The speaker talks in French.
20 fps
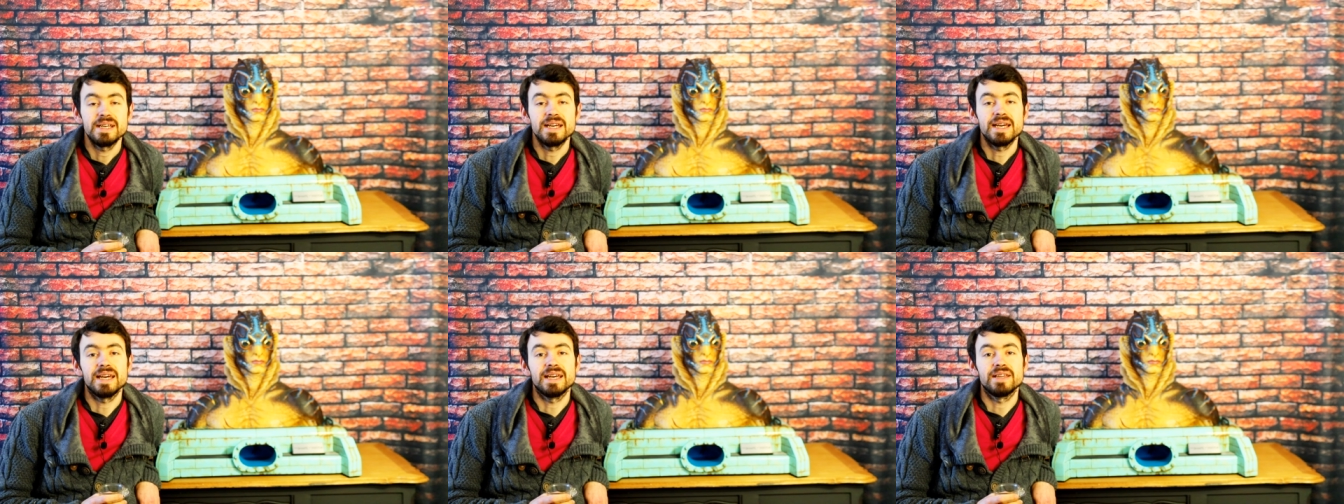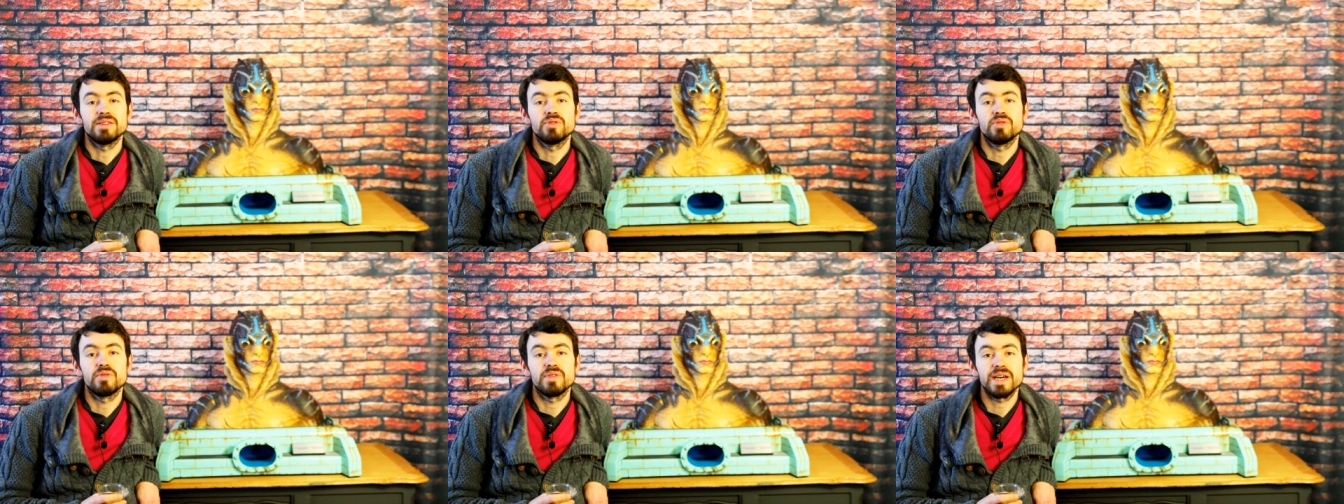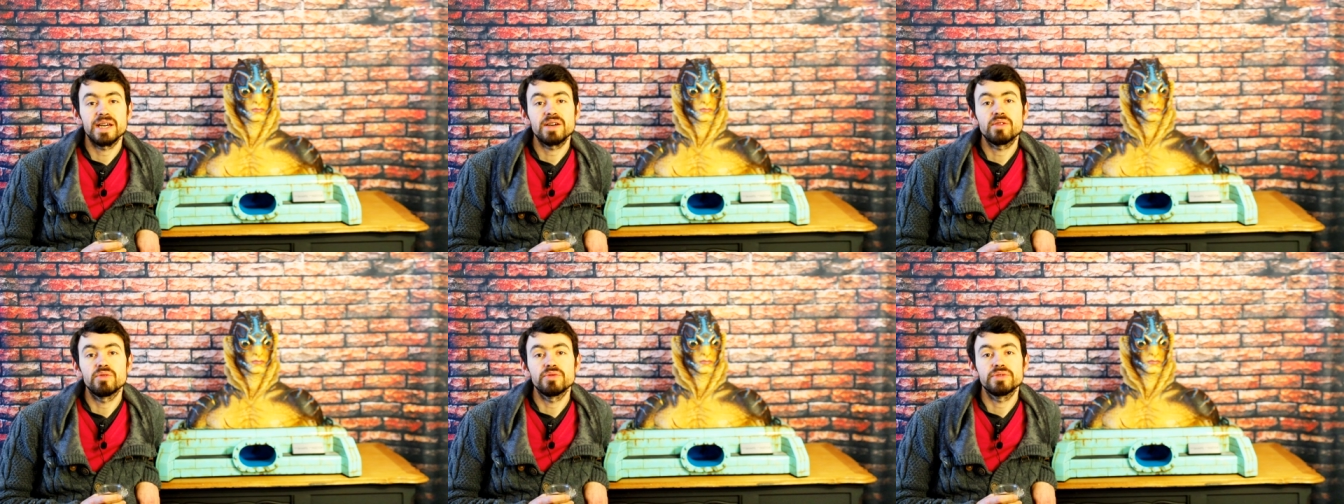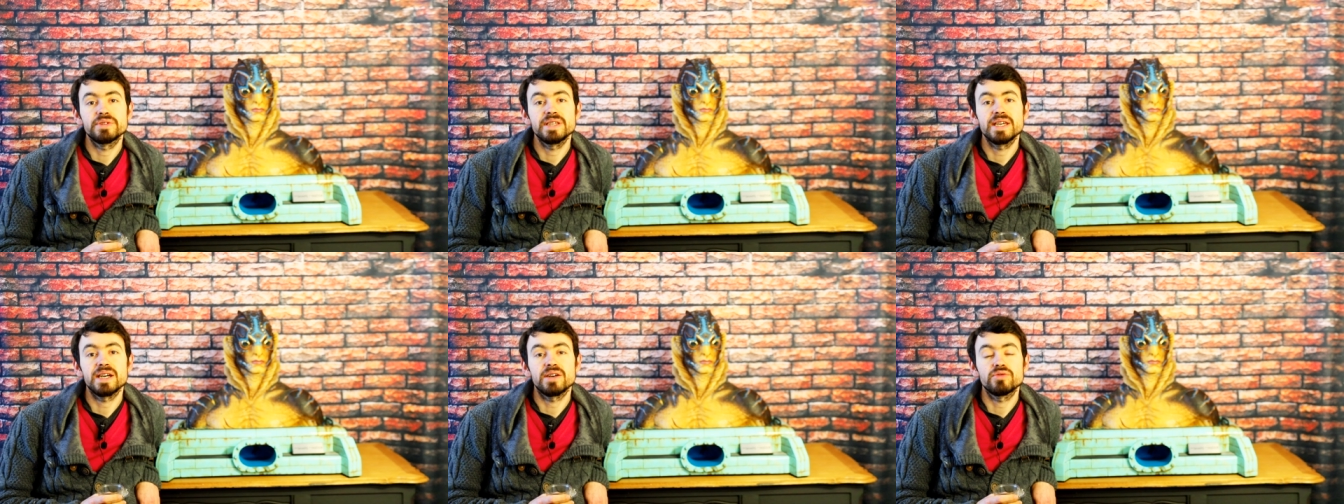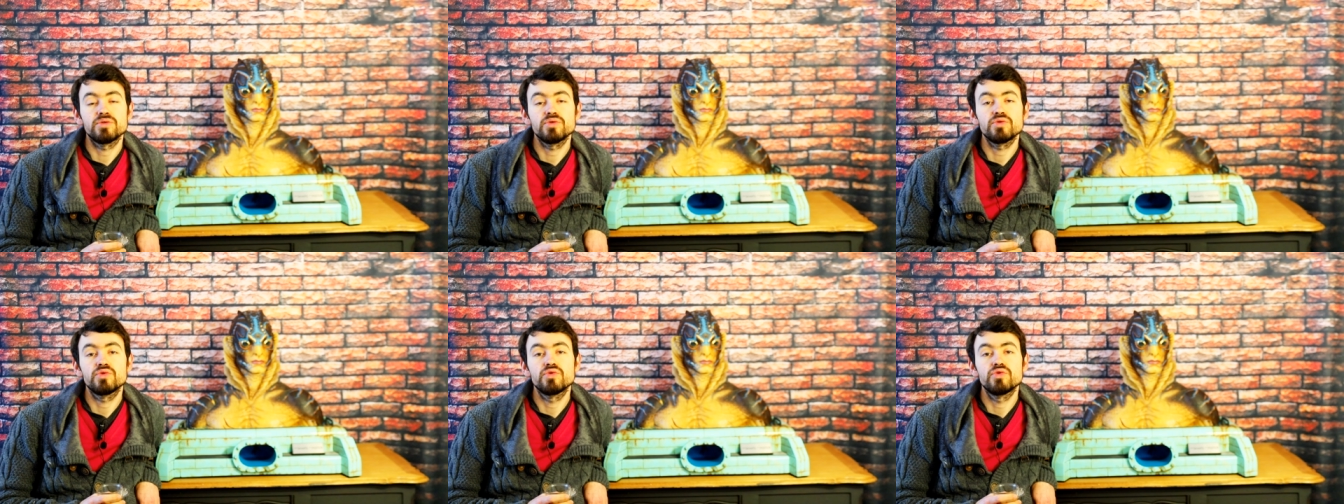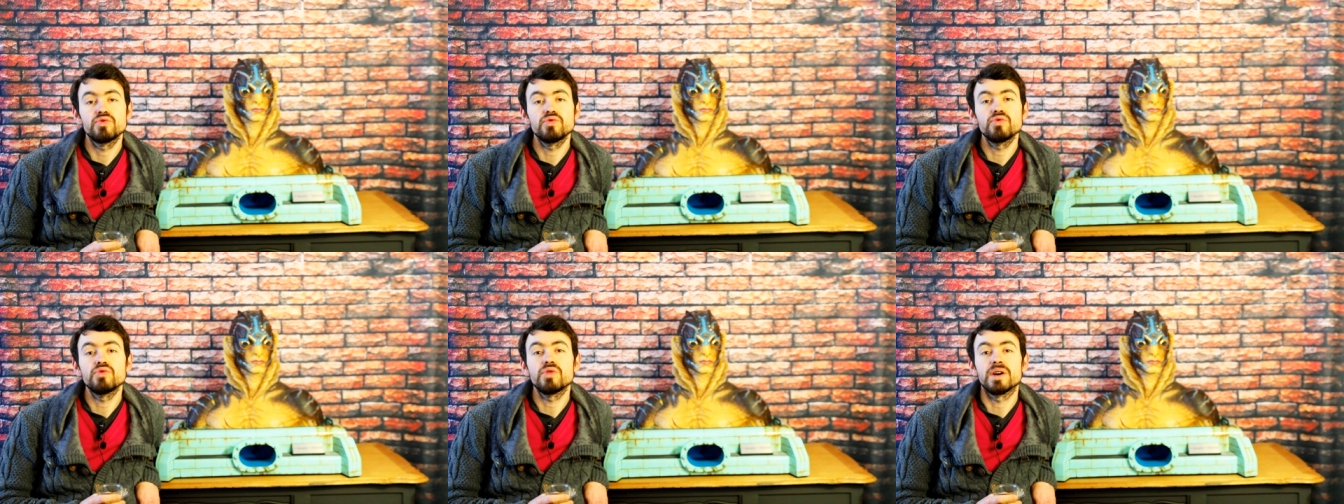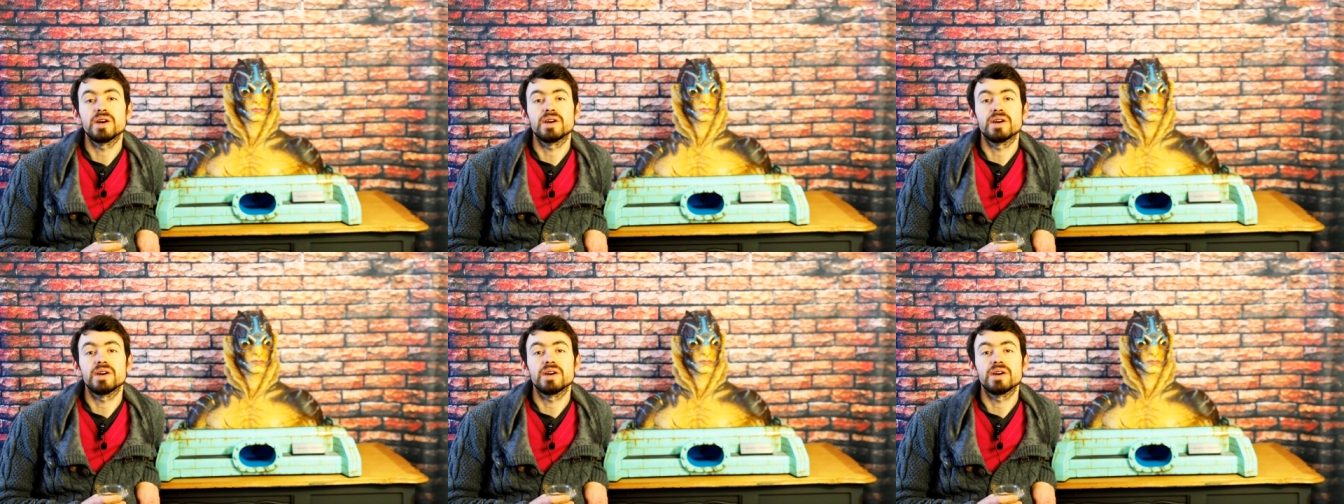Elle devrait contenir du coup